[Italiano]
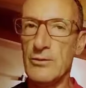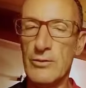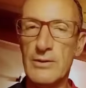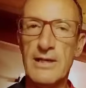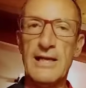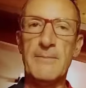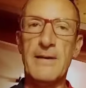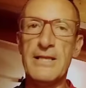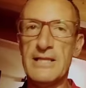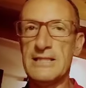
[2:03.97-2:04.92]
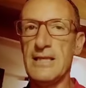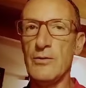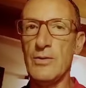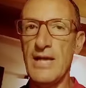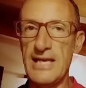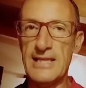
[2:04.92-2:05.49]
al Manchester
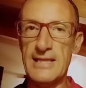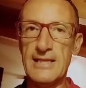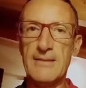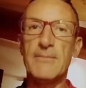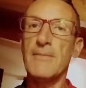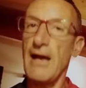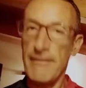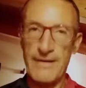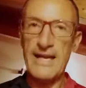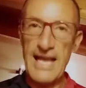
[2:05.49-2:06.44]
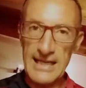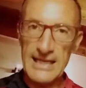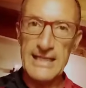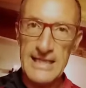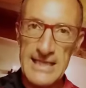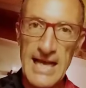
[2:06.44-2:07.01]
United a fare anche dei
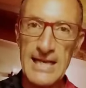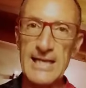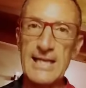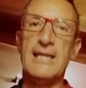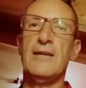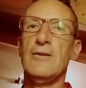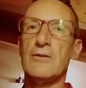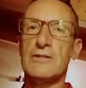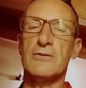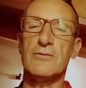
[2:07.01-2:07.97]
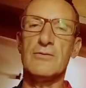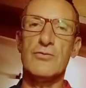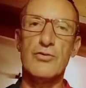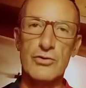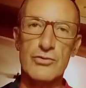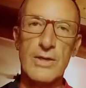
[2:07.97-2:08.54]
danni il nostro
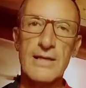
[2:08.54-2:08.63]
Joshua,